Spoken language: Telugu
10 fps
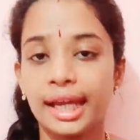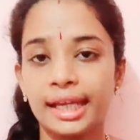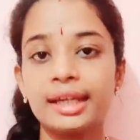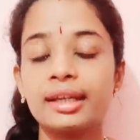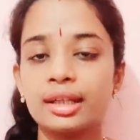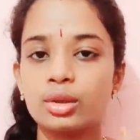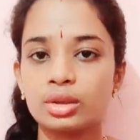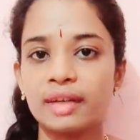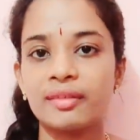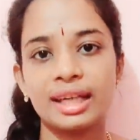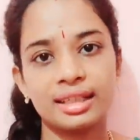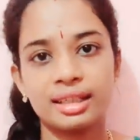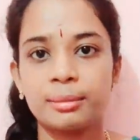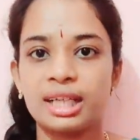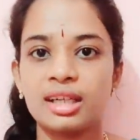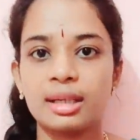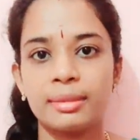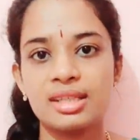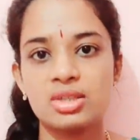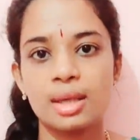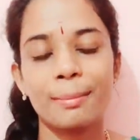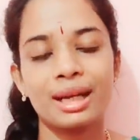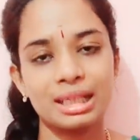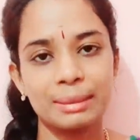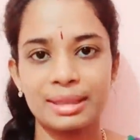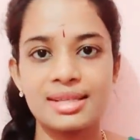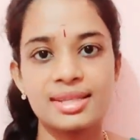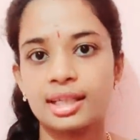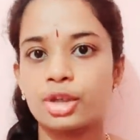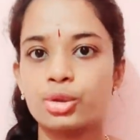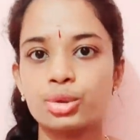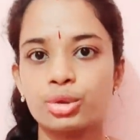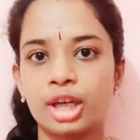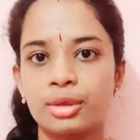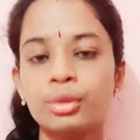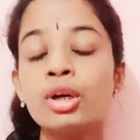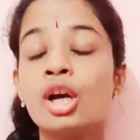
హెయిర్ రీగ్రోత్ అవ్వడానికి మనం రెమెడీస్ చెప్పండి ప్లీజ్ అని అడుగుతున్నారు